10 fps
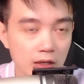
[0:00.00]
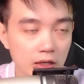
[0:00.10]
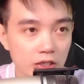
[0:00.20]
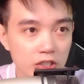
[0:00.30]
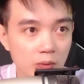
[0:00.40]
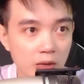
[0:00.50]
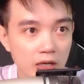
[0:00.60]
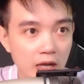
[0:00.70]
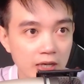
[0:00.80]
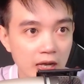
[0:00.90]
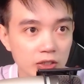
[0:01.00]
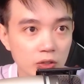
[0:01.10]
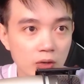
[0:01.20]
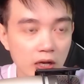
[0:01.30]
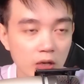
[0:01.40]
Người sống ở đây đa
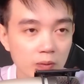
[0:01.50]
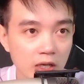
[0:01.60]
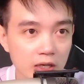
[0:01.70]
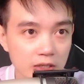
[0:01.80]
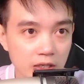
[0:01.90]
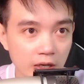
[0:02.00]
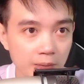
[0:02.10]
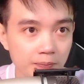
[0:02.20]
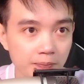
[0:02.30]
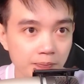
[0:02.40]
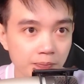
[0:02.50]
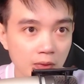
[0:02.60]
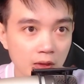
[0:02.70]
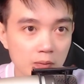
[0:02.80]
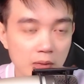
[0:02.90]
số là công nhân xí nghiệp,
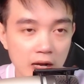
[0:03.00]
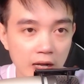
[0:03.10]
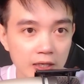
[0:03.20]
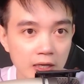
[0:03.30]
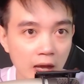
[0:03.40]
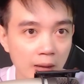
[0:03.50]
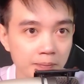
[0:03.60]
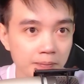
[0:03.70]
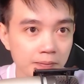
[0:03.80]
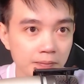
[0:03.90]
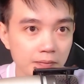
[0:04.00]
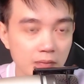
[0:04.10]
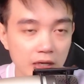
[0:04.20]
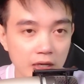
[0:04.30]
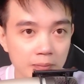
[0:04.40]
ban ngày đi làm,
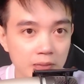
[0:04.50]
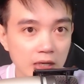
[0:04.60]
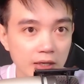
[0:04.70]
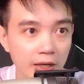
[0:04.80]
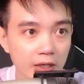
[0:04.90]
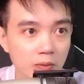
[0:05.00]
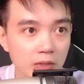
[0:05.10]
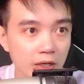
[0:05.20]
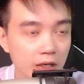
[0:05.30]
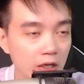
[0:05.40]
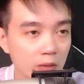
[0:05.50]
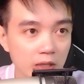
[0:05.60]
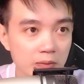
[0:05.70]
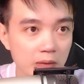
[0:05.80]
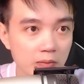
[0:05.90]
ban đêm tắt đèn đóng cửa không
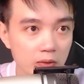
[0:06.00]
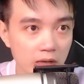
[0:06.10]
thấy mặt một